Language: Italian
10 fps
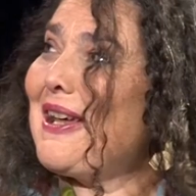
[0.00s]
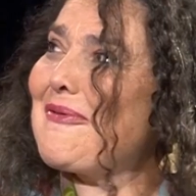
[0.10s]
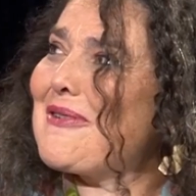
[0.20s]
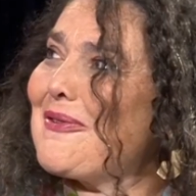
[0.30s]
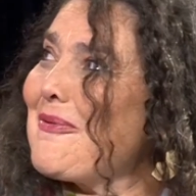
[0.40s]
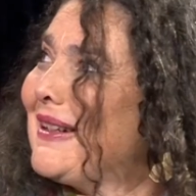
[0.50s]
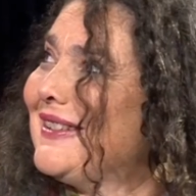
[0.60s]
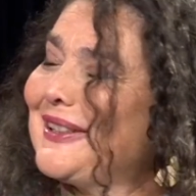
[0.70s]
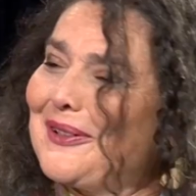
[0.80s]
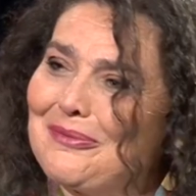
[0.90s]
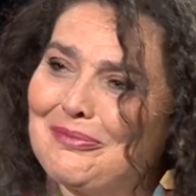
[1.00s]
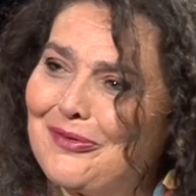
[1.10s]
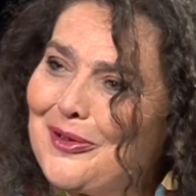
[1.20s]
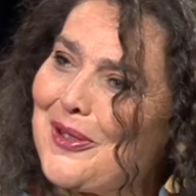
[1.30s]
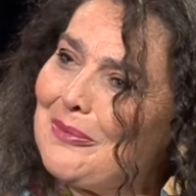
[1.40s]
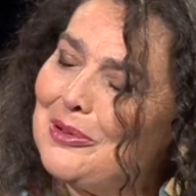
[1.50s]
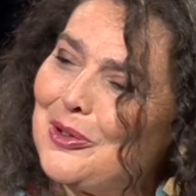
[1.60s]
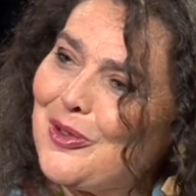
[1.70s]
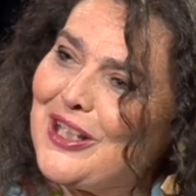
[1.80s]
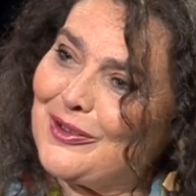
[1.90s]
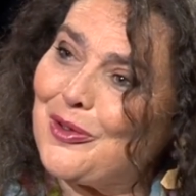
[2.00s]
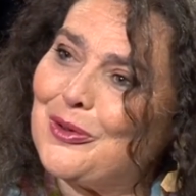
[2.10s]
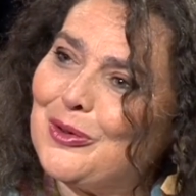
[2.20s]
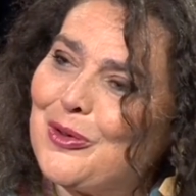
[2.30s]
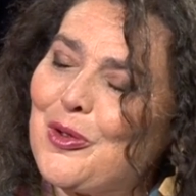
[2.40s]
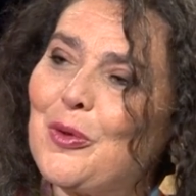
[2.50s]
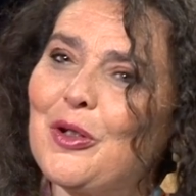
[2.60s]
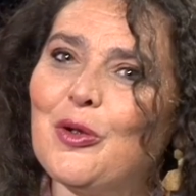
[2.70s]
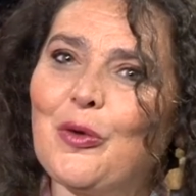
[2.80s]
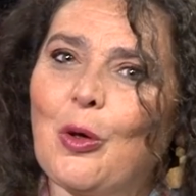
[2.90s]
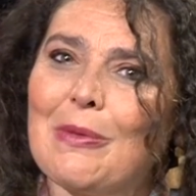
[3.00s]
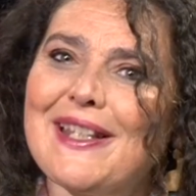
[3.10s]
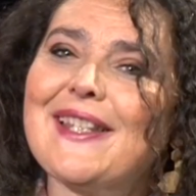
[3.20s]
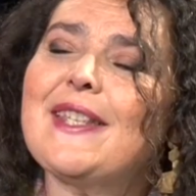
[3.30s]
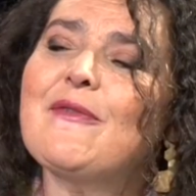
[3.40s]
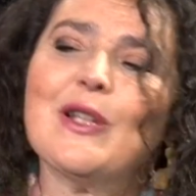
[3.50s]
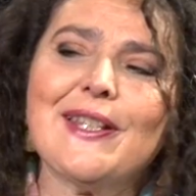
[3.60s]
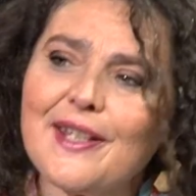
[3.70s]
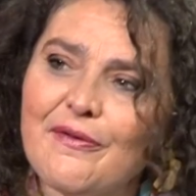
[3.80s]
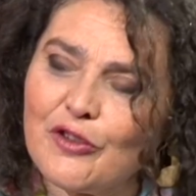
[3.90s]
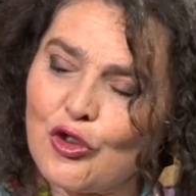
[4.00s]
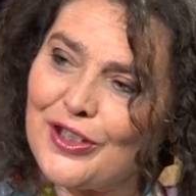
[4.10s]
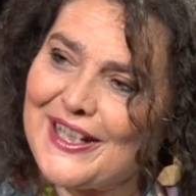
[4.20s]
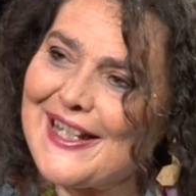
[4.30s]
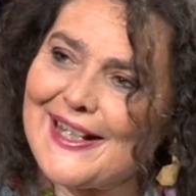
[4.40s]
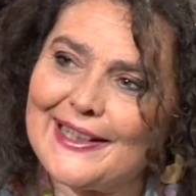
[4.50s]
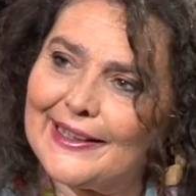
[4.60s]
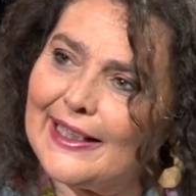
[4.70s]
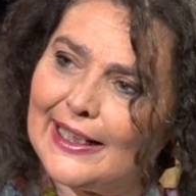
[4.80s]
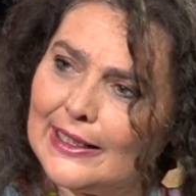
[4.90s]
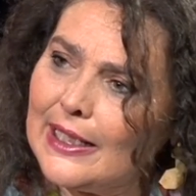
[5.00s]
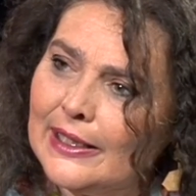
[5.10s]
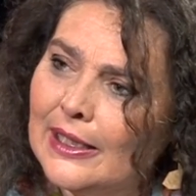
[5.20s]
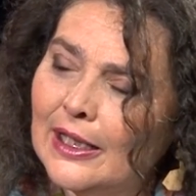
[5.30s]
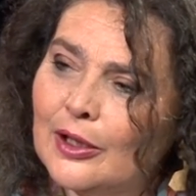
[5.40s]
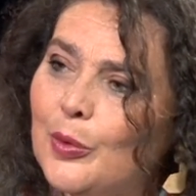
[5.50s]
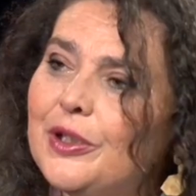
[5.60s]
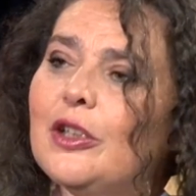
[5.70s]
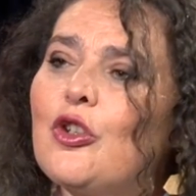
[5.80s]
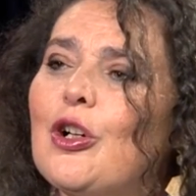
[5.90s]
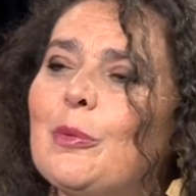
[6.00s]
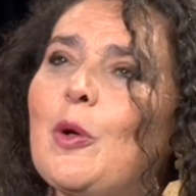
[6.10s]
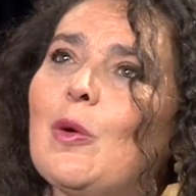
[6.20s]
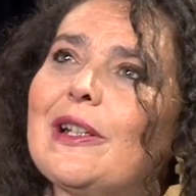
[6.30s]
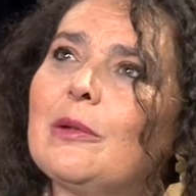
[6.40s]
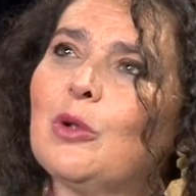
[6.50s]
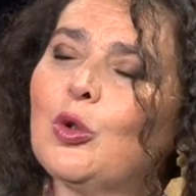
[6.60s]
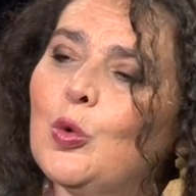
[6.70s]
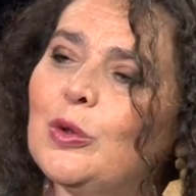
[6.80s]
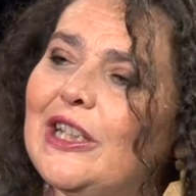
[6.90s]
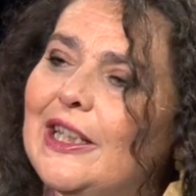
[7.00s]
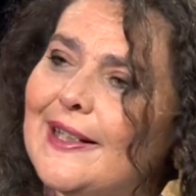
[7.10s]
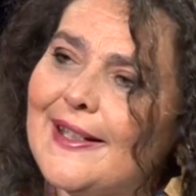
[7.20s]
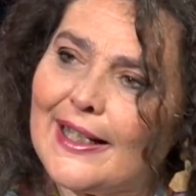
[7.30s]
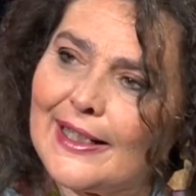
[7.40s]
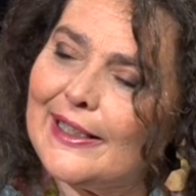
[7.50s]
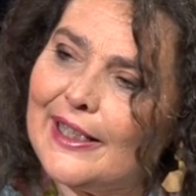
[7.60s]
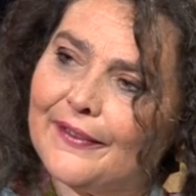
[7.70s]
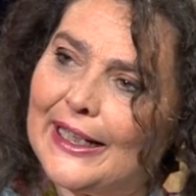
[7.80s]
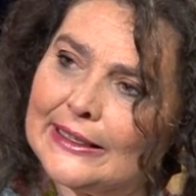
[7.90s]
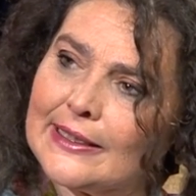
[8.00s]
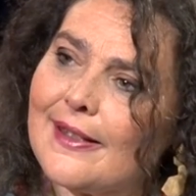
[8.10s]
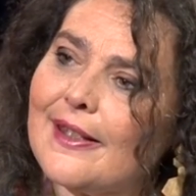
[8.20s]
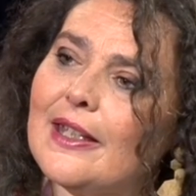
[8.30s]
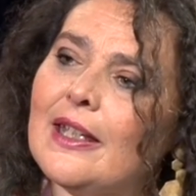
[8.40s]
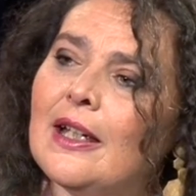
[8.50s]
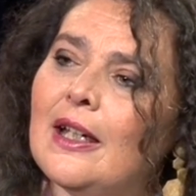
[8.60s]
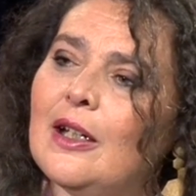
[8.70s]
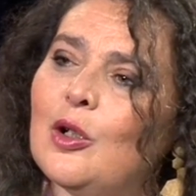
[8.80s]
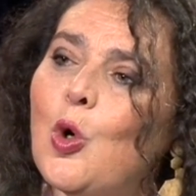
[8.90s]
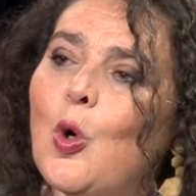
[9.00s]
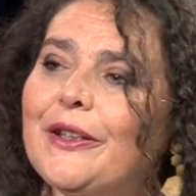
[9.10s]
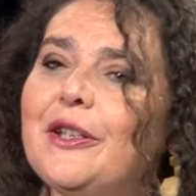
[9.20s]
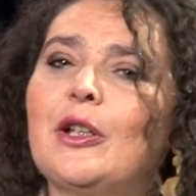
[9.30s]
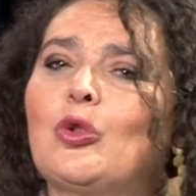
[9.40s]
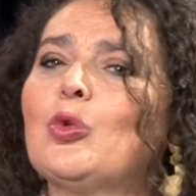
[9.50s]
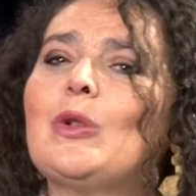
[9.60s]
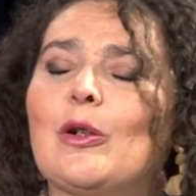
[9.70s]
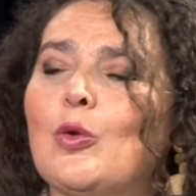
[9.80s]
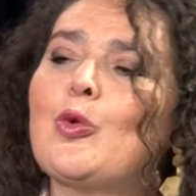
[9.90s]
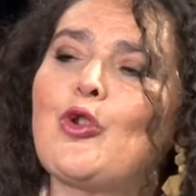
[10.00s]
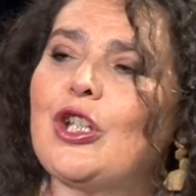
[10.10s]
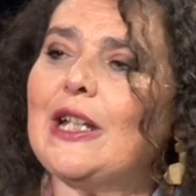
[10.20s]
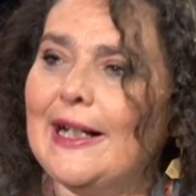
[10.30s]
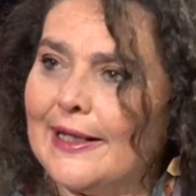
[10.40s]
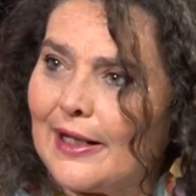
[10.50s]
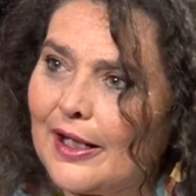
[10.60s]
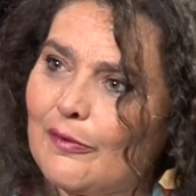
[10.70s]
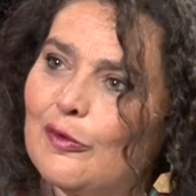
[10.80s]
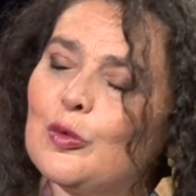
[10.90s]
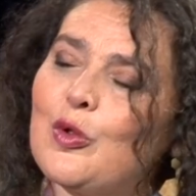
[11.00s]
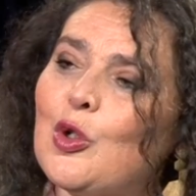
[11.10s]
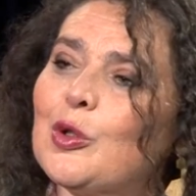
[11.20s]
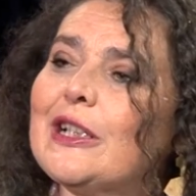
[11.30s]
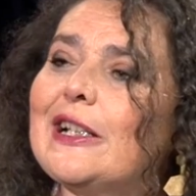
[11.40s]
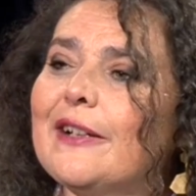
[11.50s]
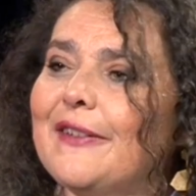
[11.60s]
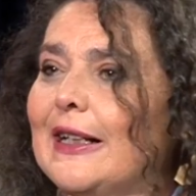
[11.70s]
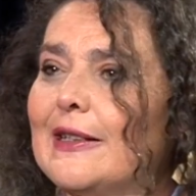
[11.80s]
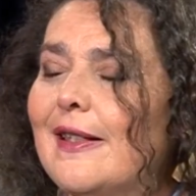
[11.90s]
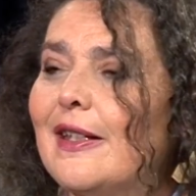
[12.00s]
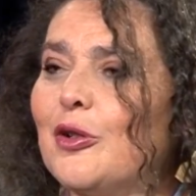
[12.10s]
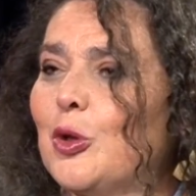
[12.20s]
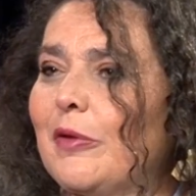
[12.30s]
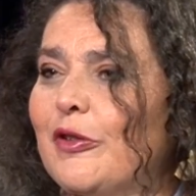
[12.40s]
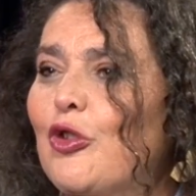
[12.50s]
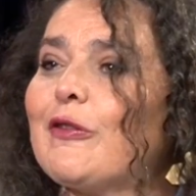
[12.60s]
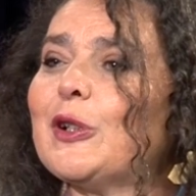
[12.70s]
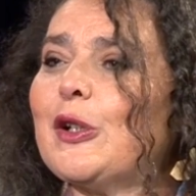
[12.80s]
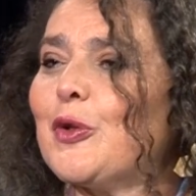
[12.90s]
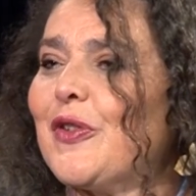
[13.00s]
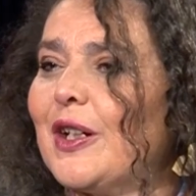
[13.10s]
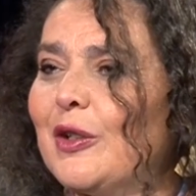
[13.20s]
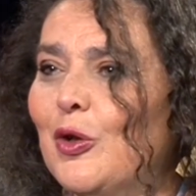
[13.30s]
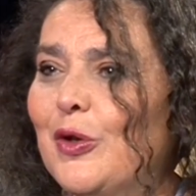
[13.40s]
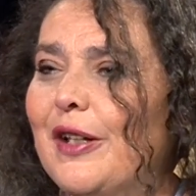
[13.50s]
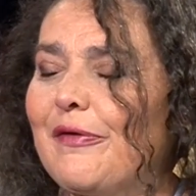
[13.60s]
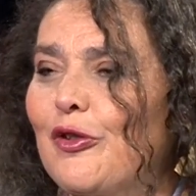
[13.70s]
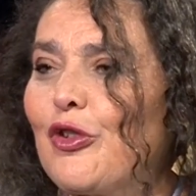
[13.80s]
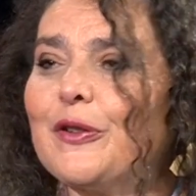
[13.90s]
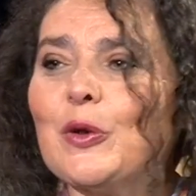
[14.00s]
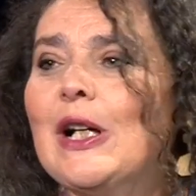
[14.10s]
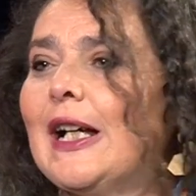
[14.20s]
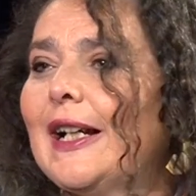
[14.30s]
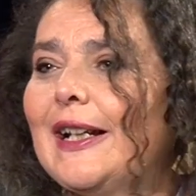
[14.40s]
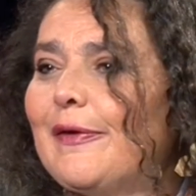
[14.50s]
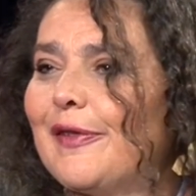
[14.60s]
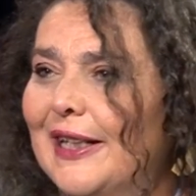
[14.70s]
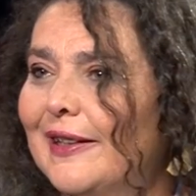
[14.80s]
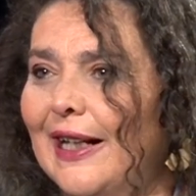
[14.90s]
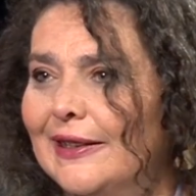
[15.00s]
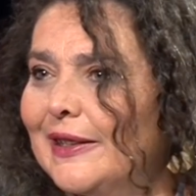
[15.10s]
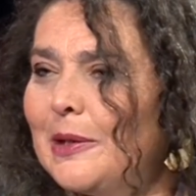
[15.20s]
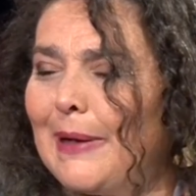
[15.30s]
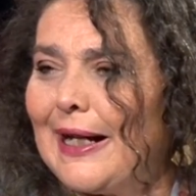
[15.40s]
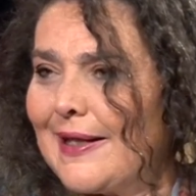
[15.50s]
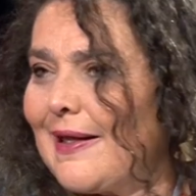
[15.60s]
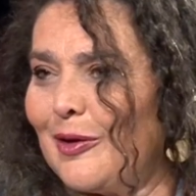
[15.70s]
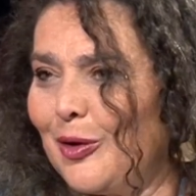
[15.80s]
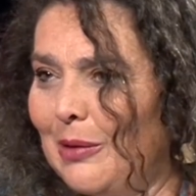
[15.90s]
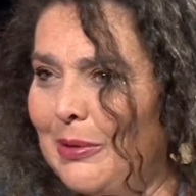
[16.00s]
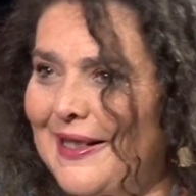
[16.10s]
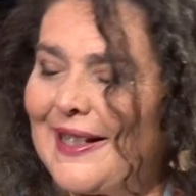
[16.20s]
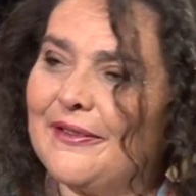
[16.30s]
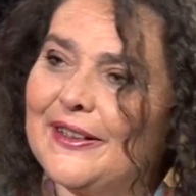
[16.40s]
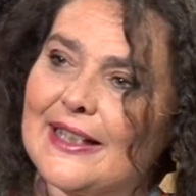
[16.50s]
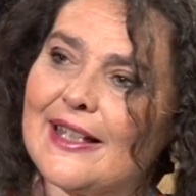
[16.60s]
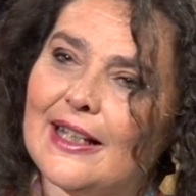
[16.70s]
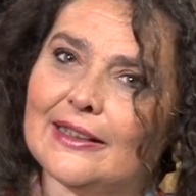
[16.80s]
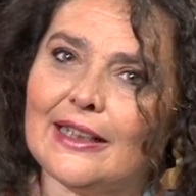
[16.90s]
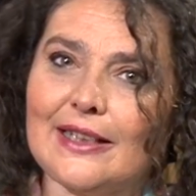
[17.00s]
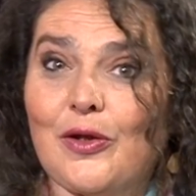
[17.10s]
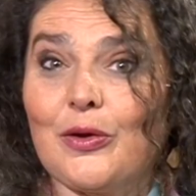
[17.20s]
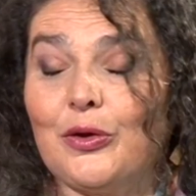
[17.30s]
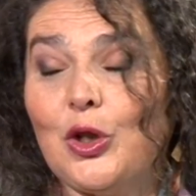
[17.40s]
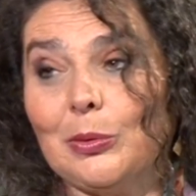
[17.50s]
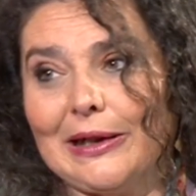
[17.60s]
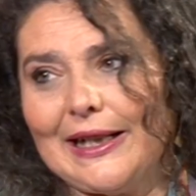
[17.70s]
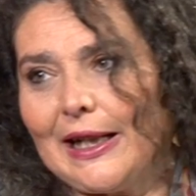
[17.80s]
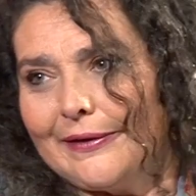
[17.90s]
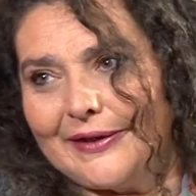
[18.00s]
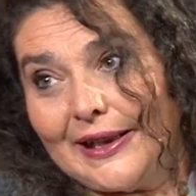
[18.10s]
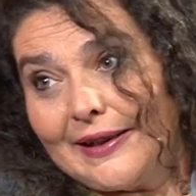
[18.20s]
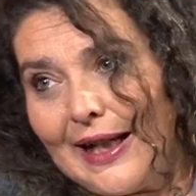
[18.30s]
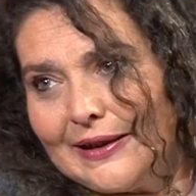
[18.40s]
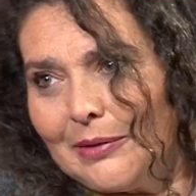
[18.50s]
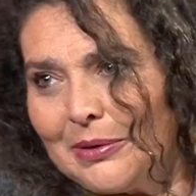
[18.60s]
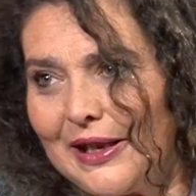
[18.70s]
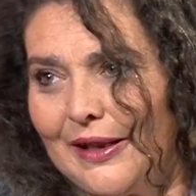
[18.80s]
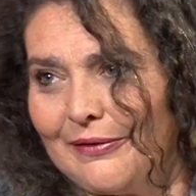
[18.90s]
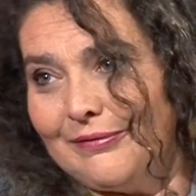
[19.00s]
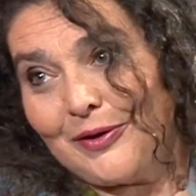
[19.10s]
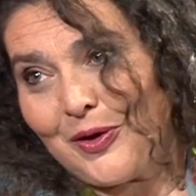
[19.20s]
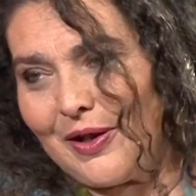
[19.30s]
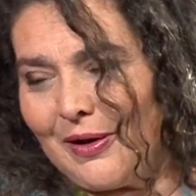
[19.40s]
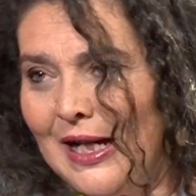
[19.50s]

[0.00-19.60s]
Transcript: è una domanda che forse ha poco senso col nostro incontro, ma se si volesse invece riscaldare, quindi diciamo in qualche modo utilizzare gli avanzi o addirittura cucinare in funzione degli avanzi, no? come facevano le nostre nonne, facevano le frittate di pasta con la pasta avanzata. Adesso non dico magari la frittata perché forse